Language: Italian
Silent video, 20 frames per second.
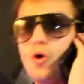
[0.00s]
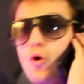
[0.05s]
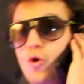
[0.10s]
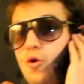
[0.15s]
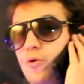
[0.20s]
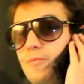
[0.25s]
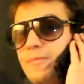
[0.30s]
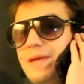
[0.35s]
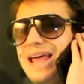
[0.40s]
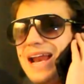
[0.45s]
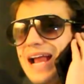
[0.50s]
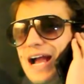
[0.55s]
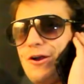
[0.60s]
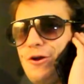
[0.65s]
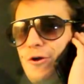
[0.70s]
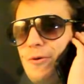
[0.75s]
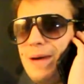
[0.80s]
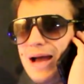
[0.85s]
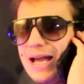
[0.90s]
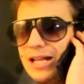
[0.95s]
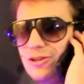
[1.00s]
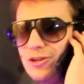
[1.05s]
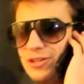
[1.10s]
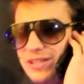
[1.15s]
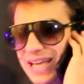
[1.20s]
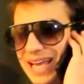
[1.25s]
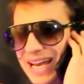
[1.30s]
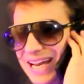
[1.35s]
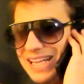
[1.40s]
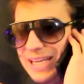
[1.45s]
Oh, mi raccomando,
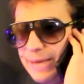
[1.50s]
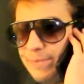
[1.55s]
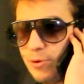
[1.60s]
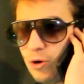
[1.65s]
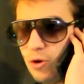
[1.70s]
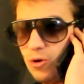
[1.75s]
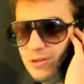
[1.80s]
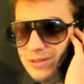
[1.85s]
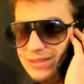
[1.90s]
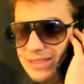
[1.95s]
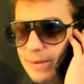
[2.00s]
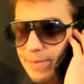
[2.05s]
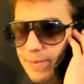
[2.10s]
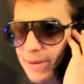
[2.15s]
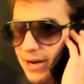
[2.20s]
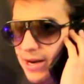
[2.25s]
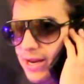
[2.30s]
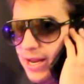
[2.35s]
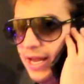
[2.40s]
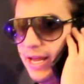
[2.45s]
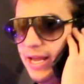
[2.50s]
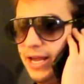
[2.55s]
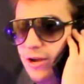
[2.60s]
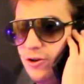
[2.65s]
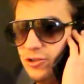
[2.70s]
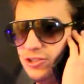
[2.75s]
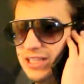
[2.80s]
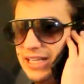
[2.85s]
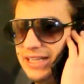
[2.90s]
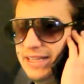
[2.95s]
tieniti pronta perché
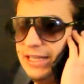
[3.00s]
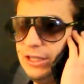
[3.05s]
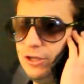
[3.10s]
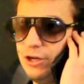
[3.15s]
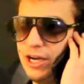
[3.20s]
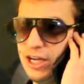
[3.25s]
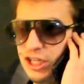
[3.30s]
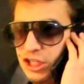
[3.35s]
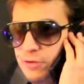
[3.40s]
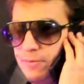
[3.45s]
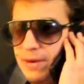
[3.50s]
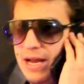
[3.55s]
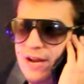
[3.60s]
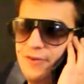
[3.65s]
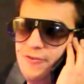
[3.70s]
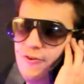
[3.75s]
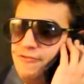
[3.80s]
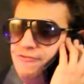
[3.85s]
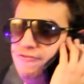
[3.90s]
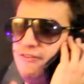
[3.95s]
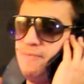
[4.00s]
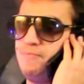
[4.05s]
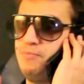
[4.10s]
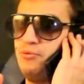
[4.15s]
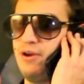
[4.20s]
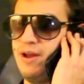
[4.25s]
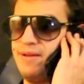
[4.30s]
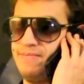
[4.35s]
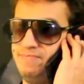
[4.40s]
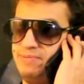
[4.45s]
ho sentito che domani vuol fare
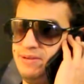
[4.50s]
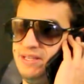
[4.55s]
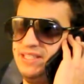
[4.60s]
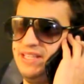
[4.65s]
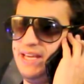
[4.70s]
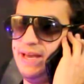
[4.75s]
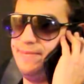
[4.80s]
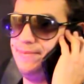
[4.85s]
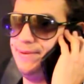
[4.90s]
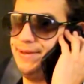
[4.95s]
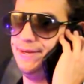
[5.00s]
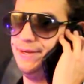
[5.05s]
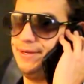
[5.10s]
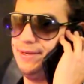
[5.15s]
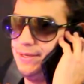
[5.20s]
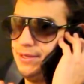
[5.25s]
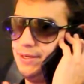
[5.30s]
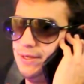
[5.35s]
pure il presepe.